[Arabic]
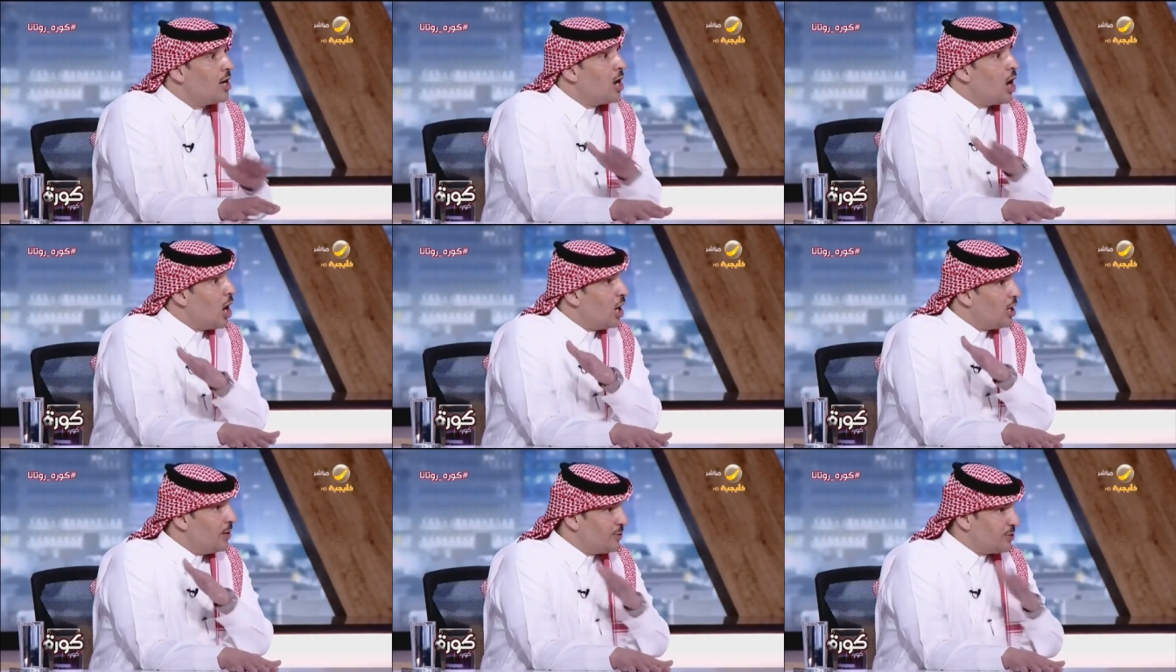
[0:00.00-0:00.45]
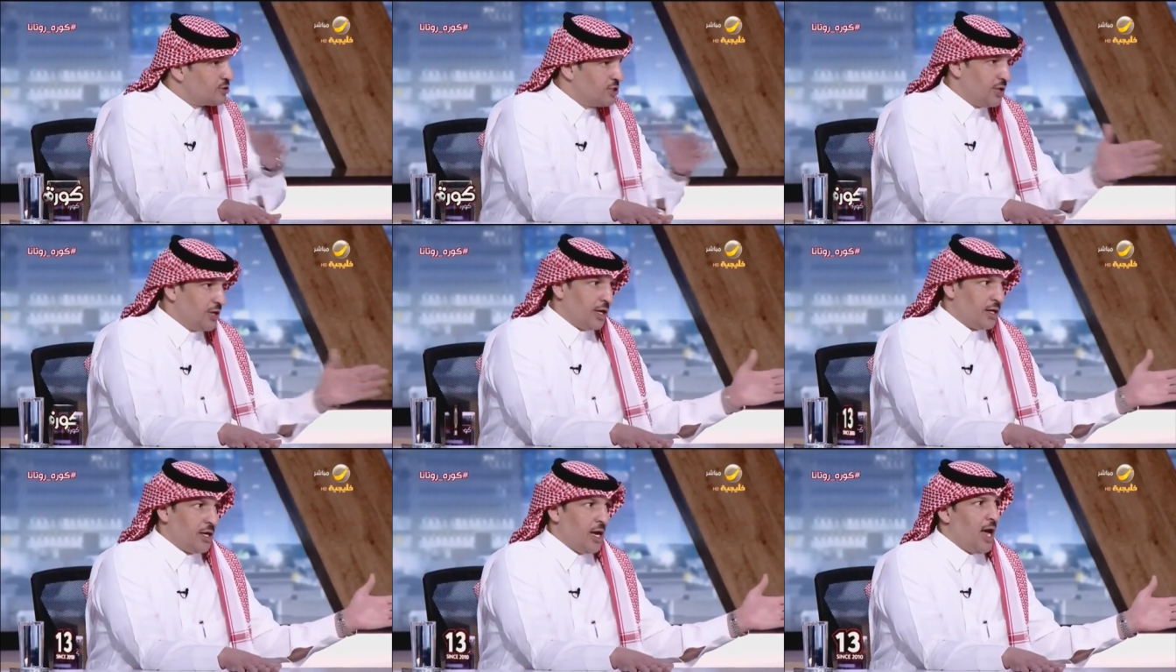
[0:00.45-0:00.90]
لا لا على
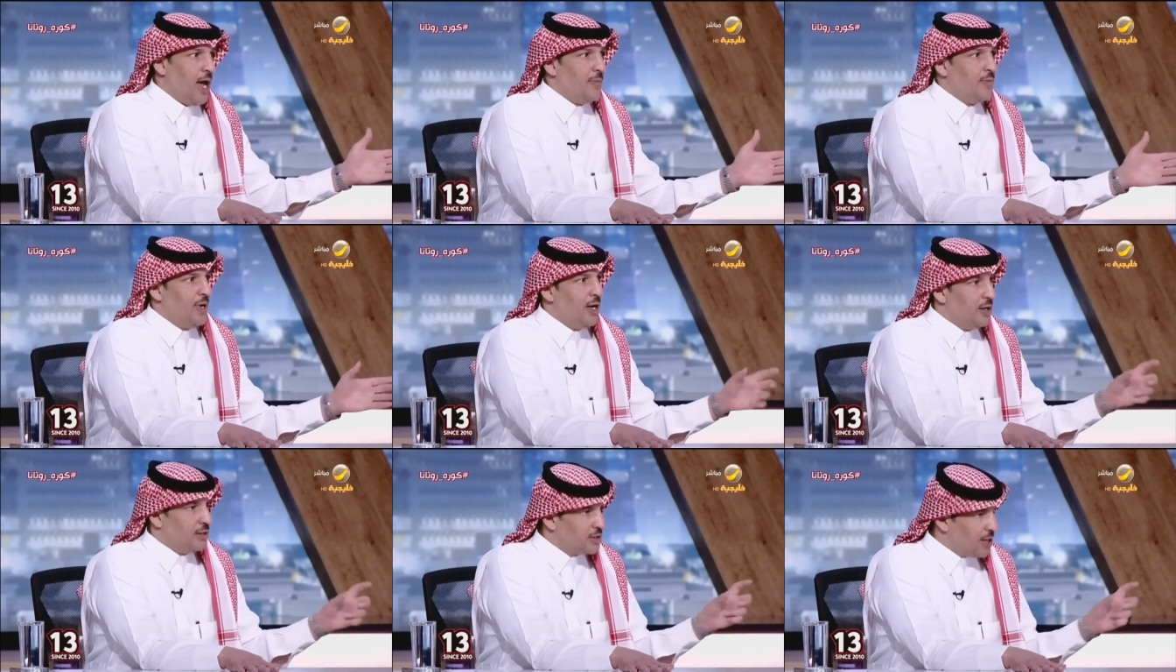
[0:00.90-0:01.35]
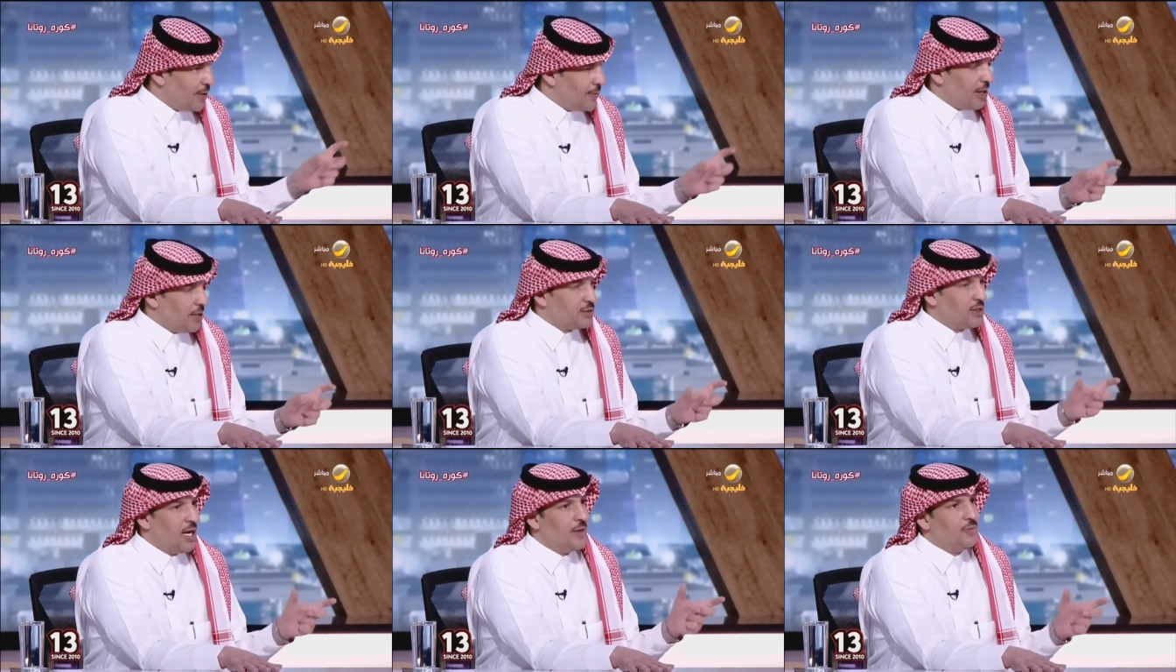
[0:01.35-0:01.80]
مسيره كامله
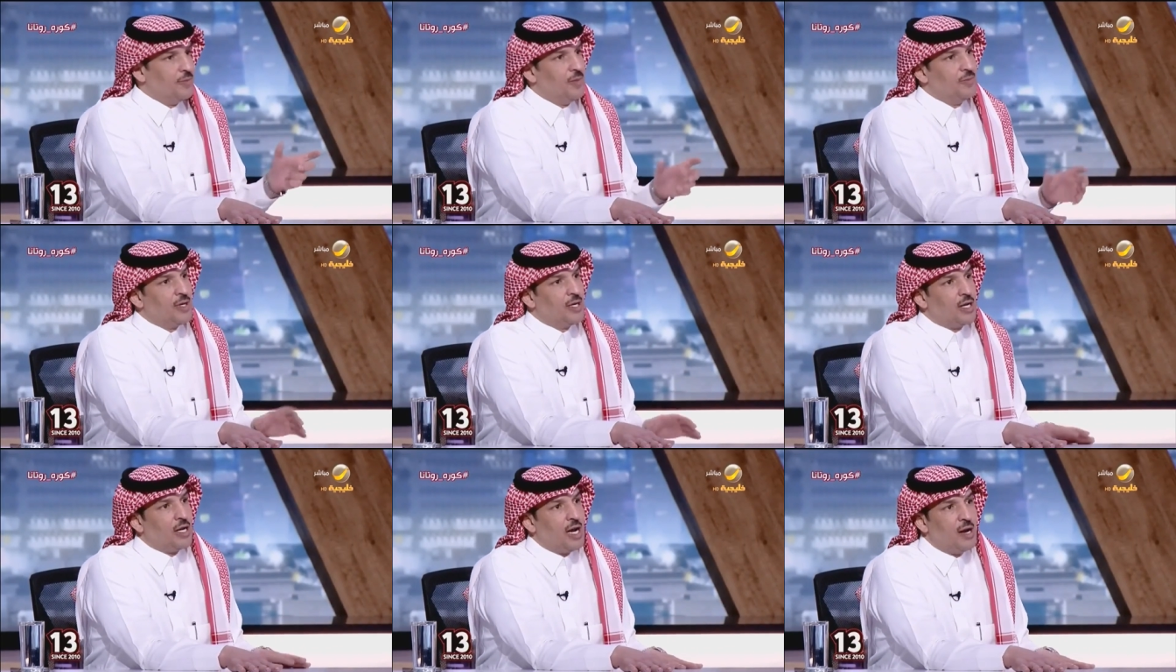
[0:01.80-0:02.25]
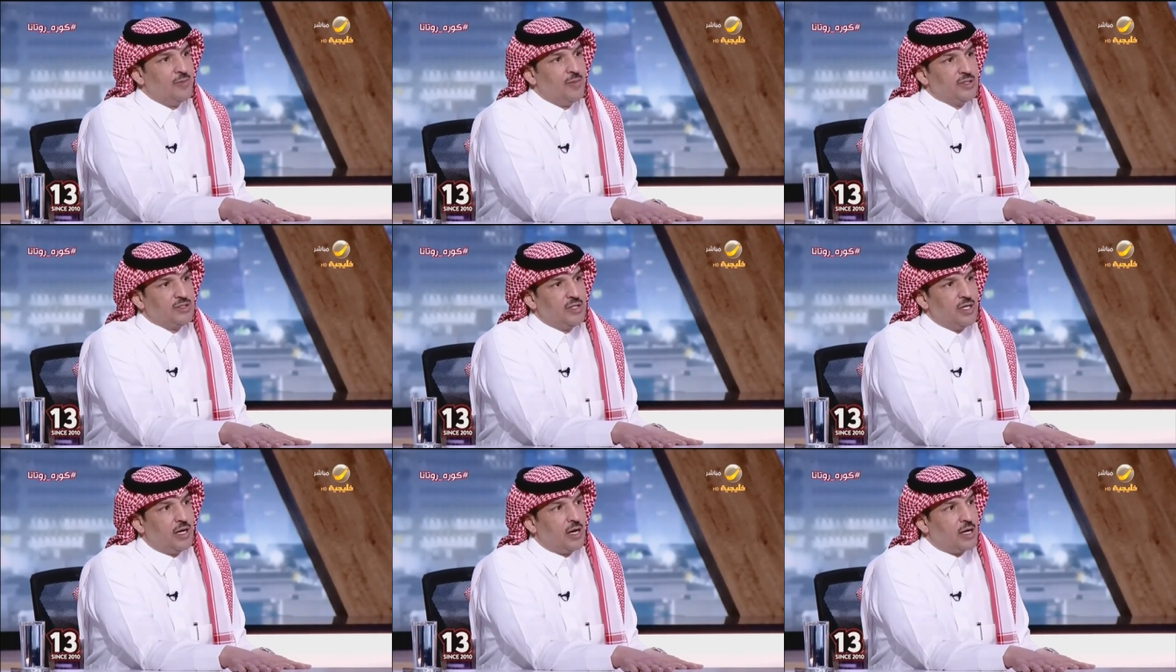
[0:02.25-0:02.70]
تابعتها من
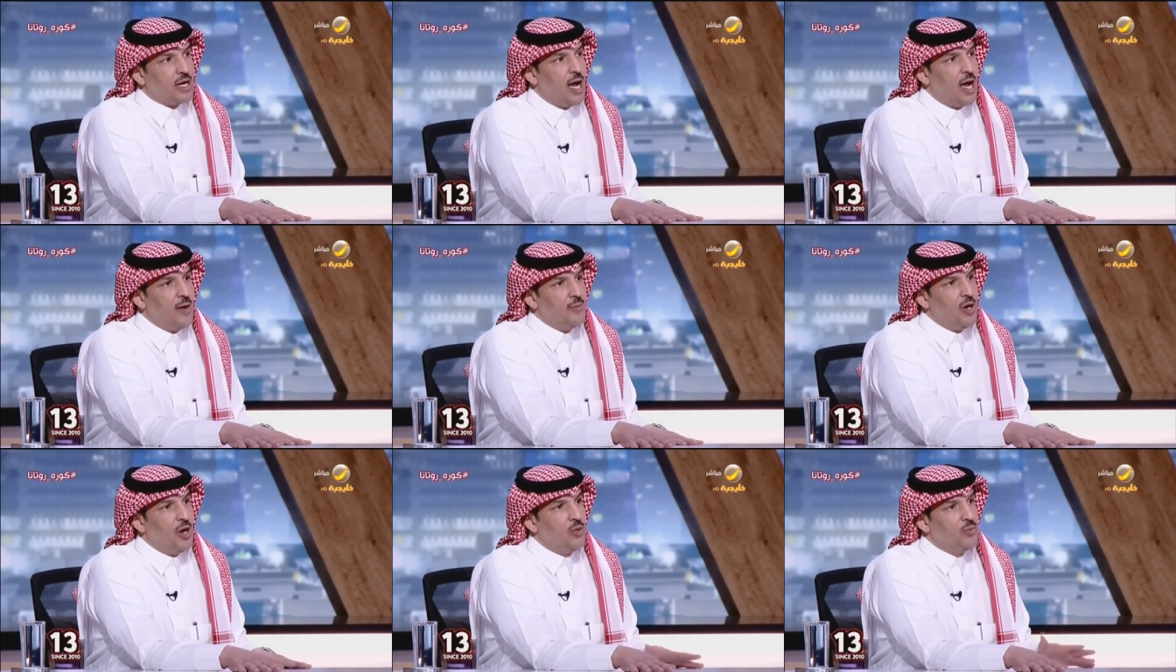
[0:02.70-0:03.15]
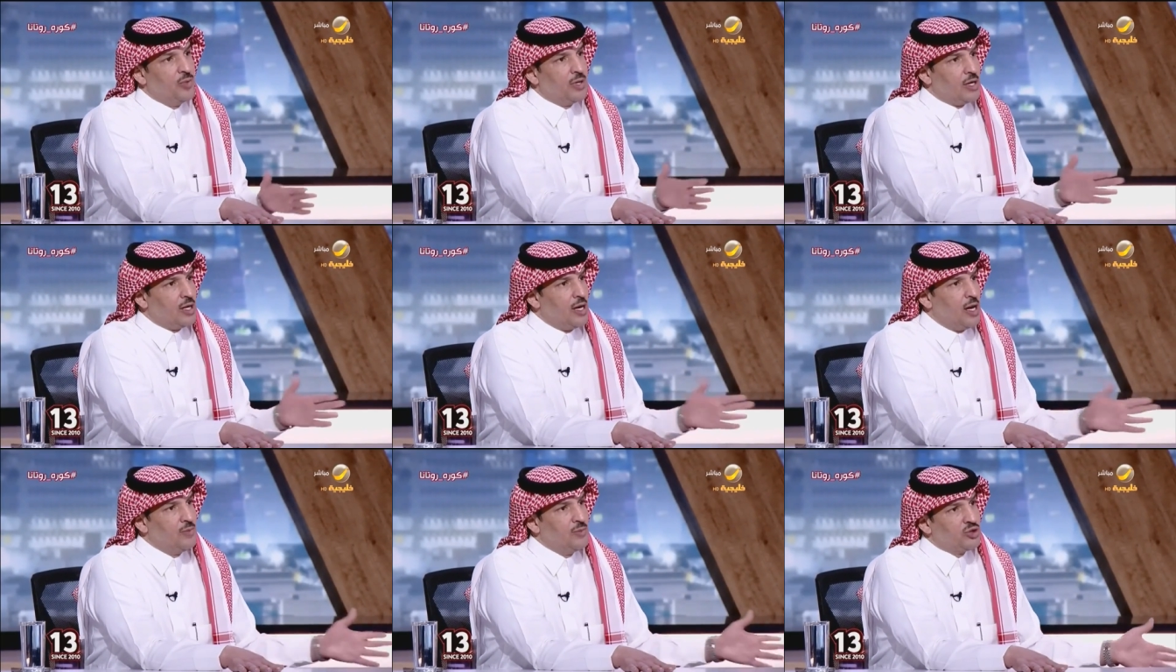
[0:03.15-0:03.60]
خلال مسيره كامله
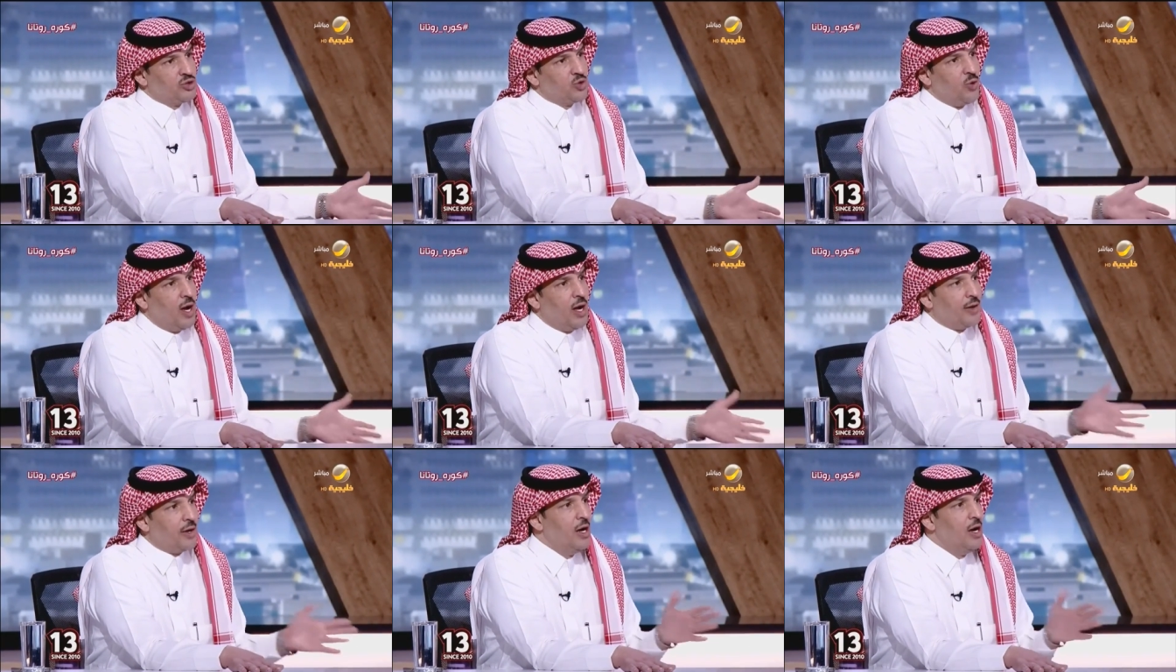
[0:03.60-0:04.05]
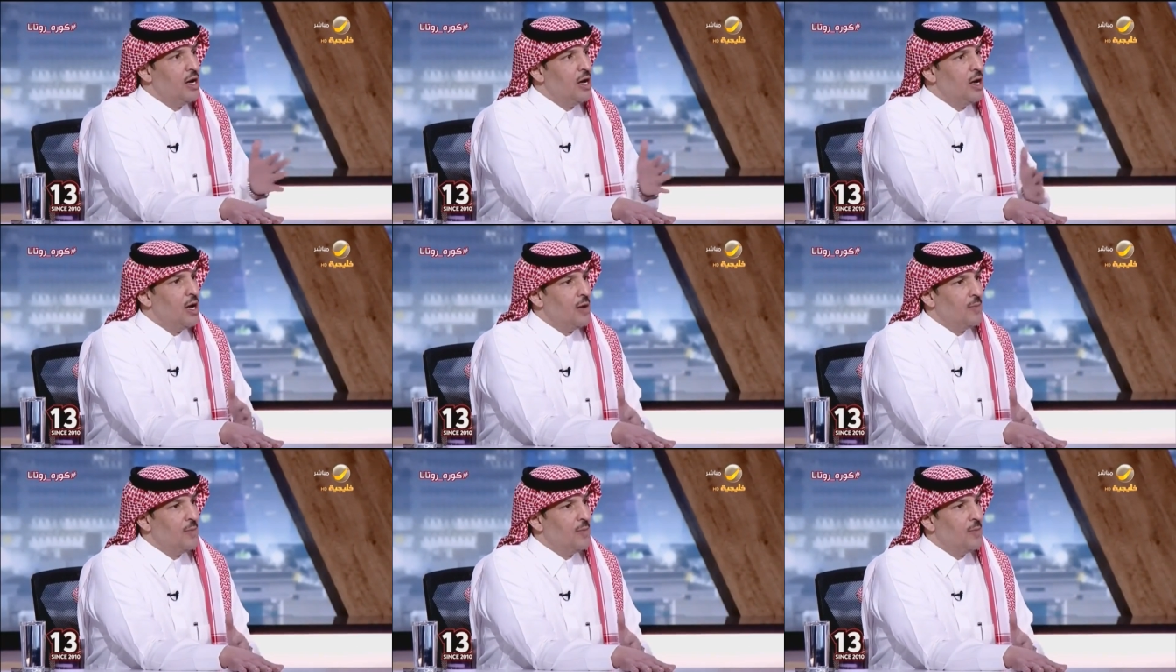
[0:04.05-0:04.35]
ومن خلال مشوار